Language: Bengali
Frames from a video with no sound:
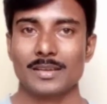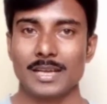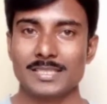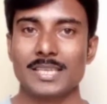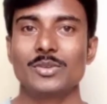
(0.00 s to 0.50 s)

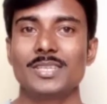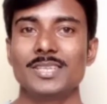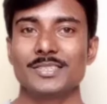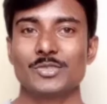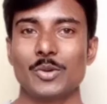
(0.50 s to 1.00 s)
আশা করি
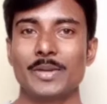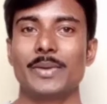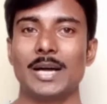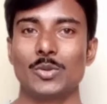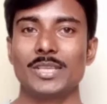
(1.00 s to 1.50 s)
সবাই
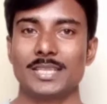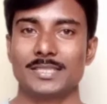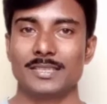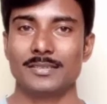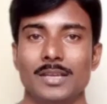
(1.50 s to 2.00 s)
ভালোই
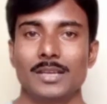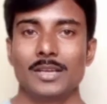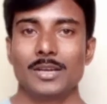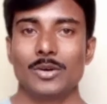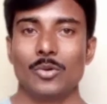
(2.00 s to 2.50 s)
আছেন
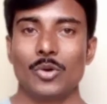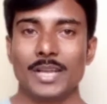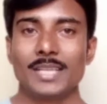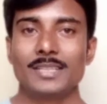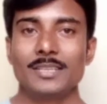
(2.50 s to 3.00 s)

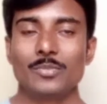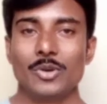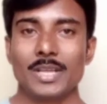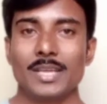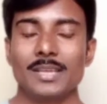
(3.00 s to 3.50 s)
অনেক দিন
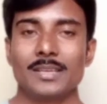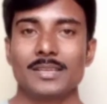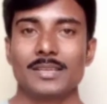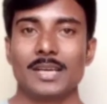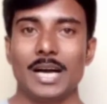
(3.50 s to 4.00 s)
পরে
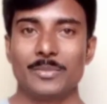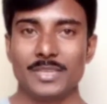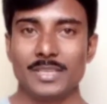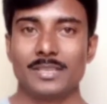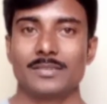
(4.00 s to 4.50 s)
আমি
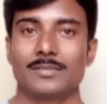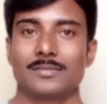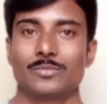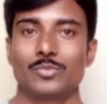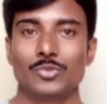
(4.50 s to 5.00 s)

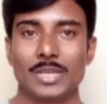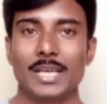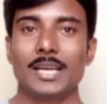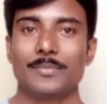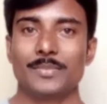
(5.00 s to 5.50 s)

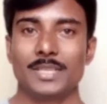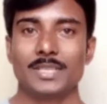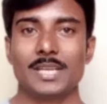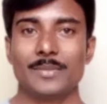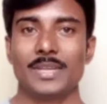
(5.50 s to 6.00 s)
পুনরায় আপনাদের
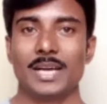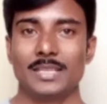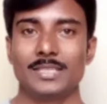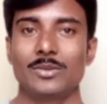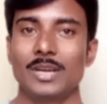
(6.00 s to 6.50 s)
সামনে
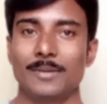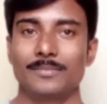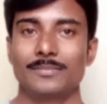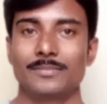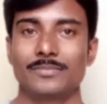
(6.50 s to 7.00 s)
হাজির হলাম
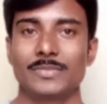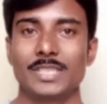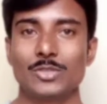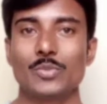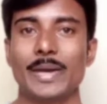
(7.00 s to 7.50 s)

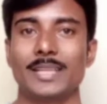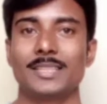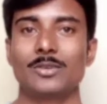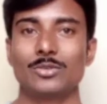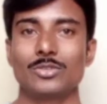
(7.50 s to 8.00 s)
কিছু
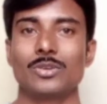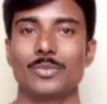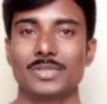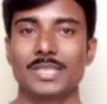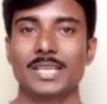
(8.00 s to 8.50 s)
ব্যক্তিগত
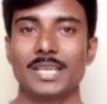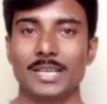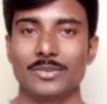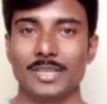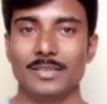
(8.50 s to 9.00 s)
সমস্যার
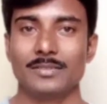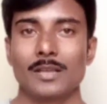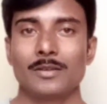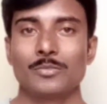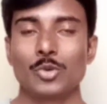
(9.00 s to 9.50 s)
কারণে
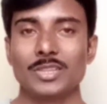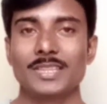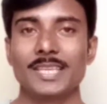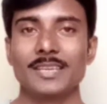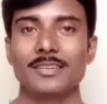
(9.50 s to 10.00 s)

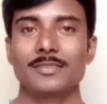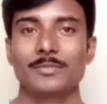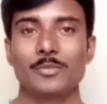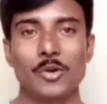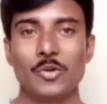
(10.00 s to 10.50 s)
প্রত্যেক
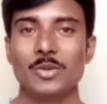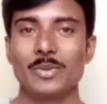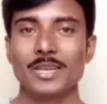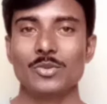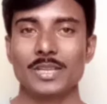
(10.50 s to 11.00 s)

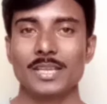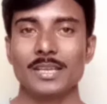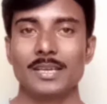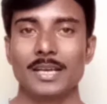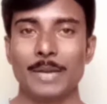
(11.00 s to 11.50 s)
মঙ্গলবার করে
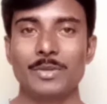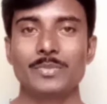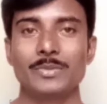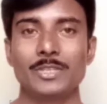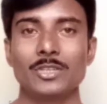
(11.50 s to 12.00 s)
আমি
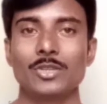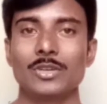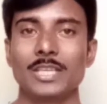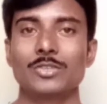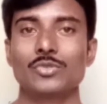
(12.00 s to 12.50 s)
বিভিন্ন
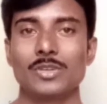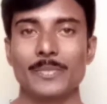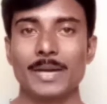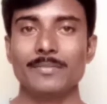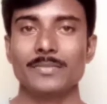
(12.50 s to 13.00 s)
ধরনের
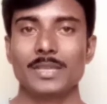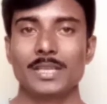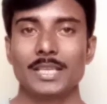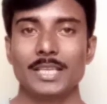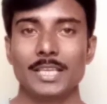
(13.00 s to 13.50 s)
যোগব্যায়াম
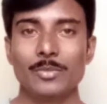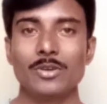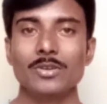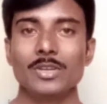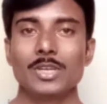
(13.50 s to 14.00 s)
এবং
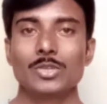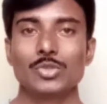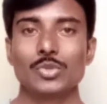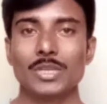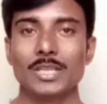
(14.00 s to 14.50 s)

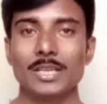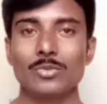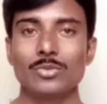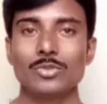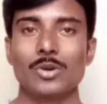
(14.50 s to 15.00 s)
শরীরের
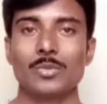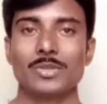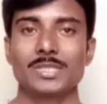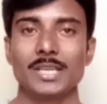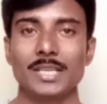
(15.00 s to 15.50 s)
কোনো
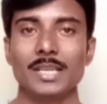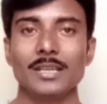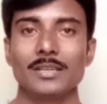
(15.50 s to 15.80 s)
সমস্যা নিয়ে